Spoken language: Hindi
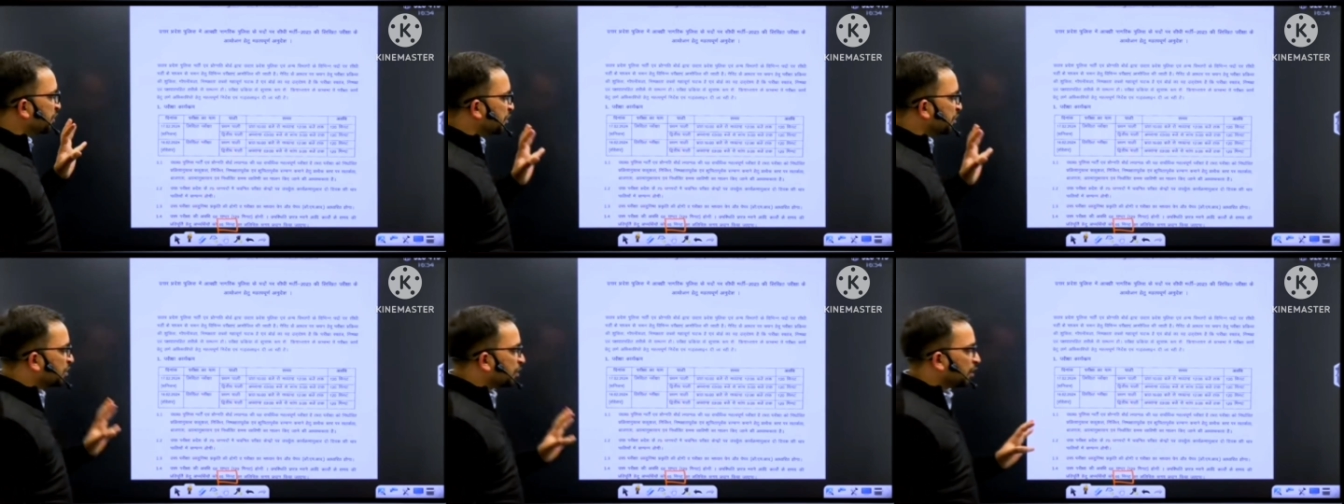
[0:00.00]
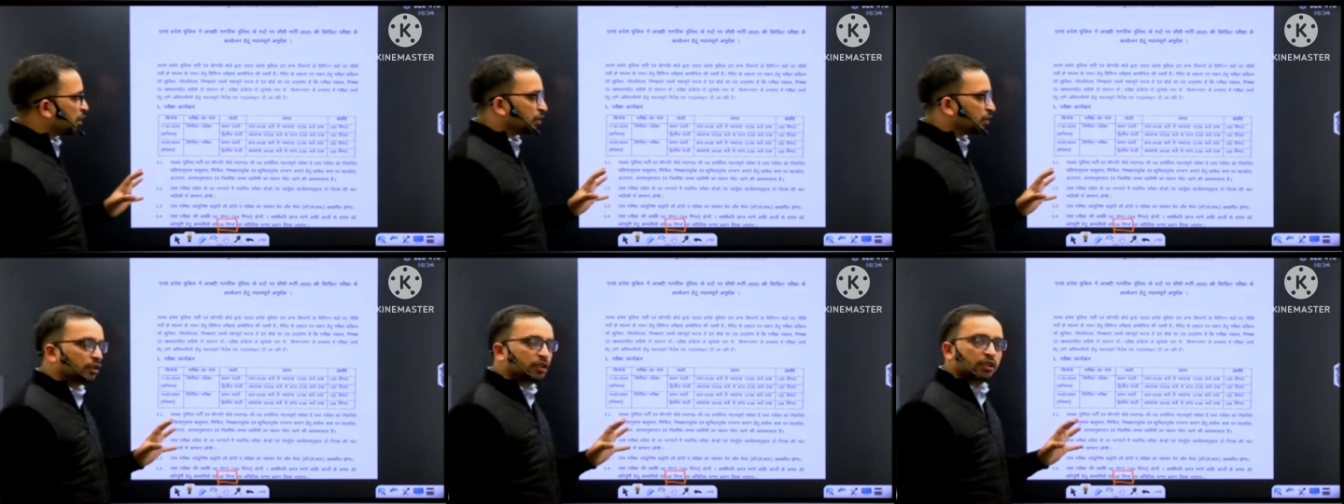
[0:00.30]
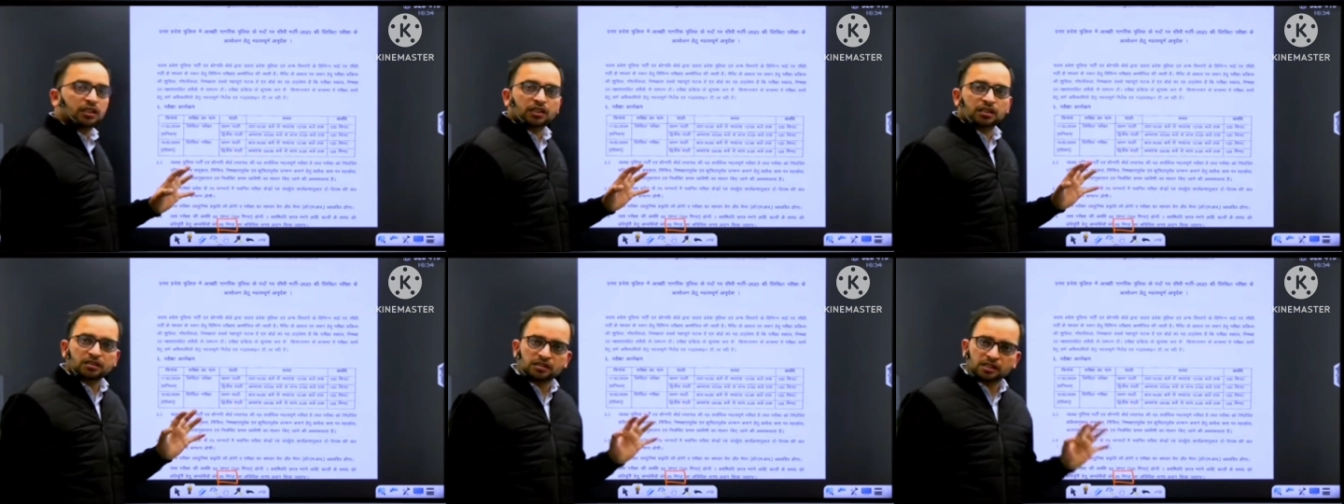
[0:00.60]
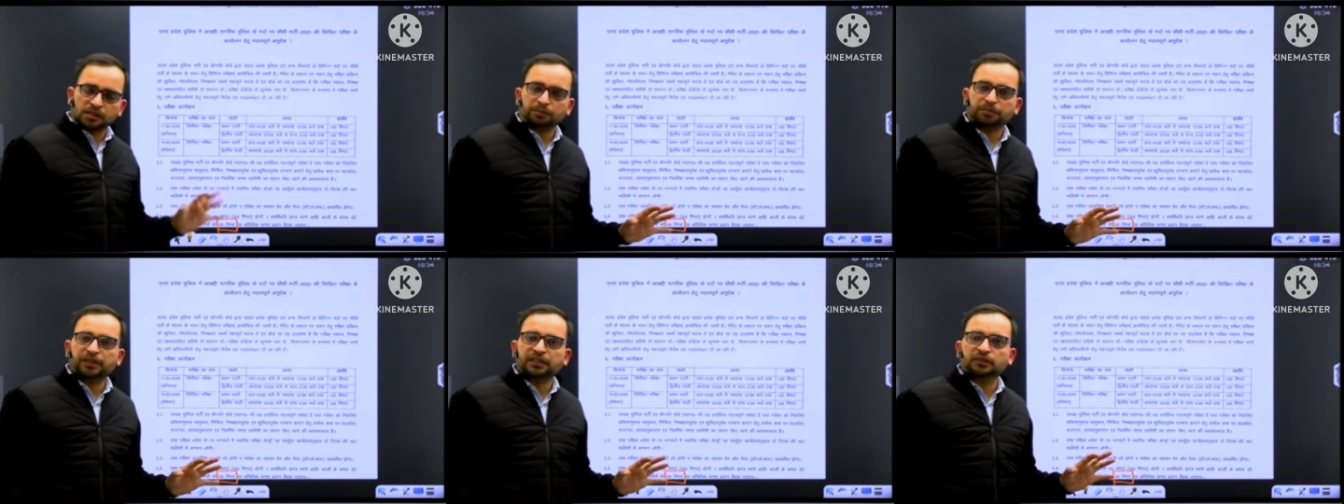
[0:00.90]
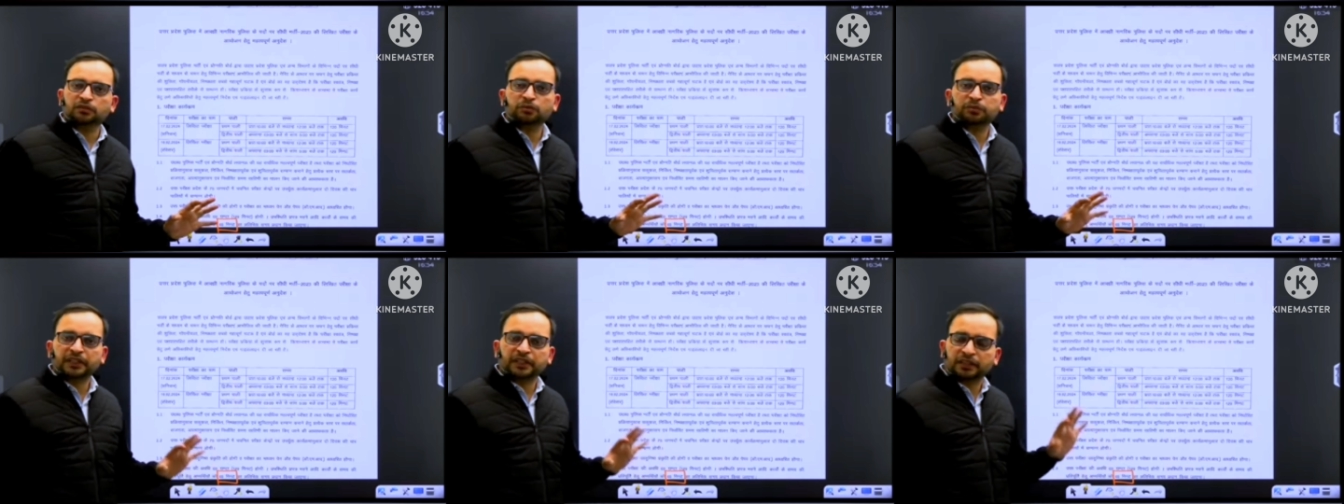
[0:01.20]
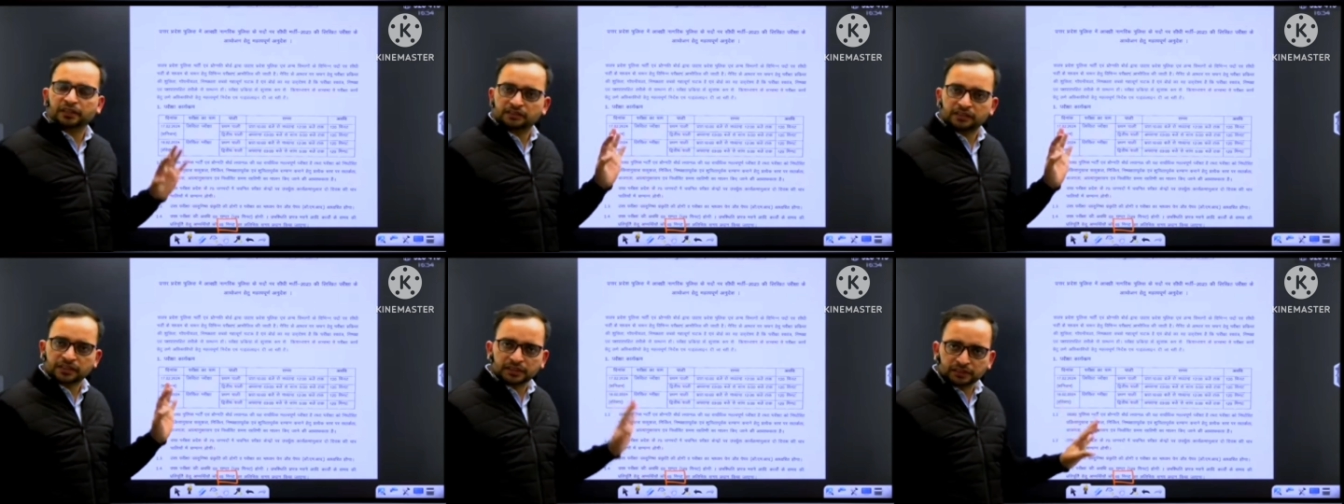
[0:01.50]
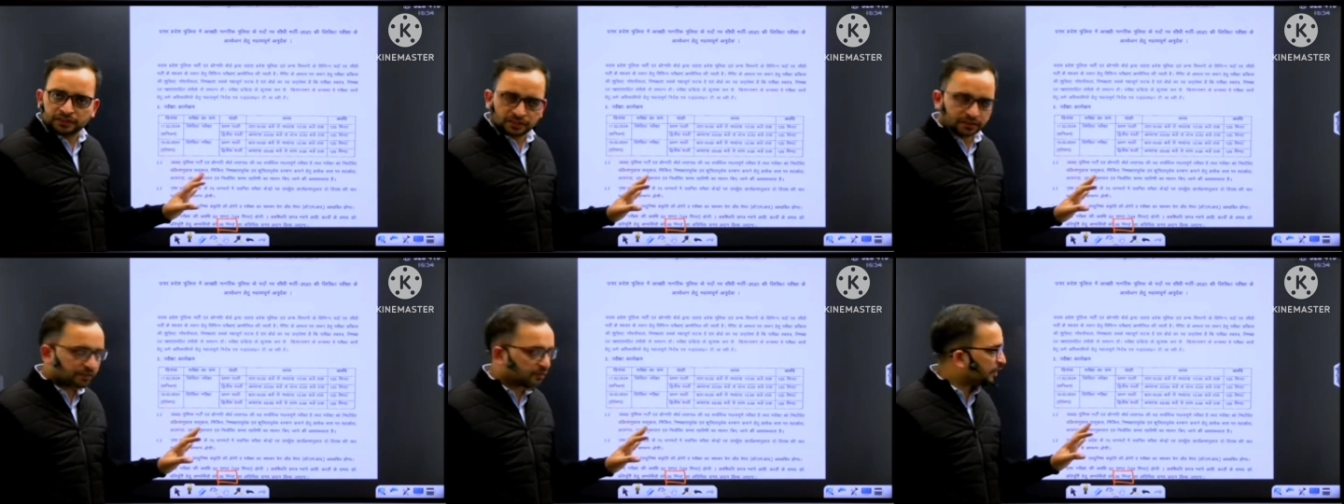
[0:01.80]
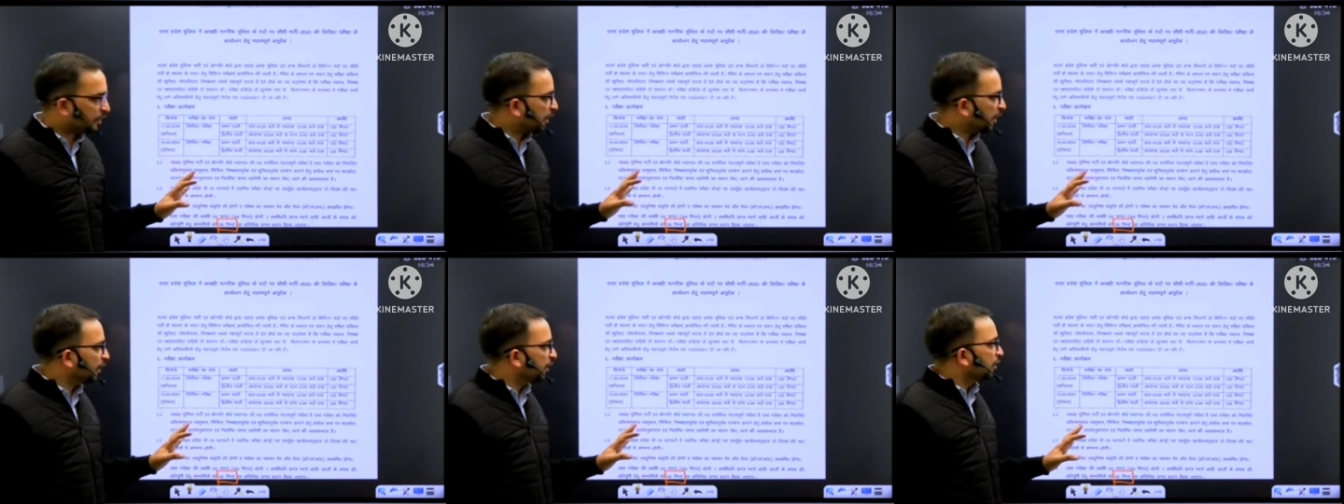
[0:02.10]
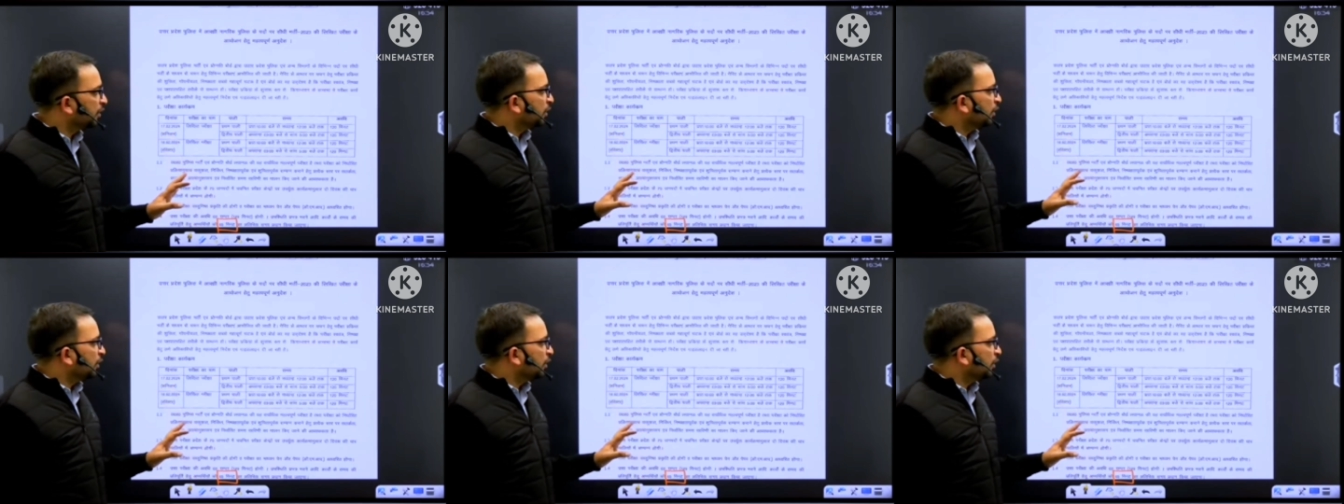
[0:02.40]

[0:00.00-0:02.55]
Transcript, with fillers: पिछहत्तर जनपदों में सेंटर्स हैं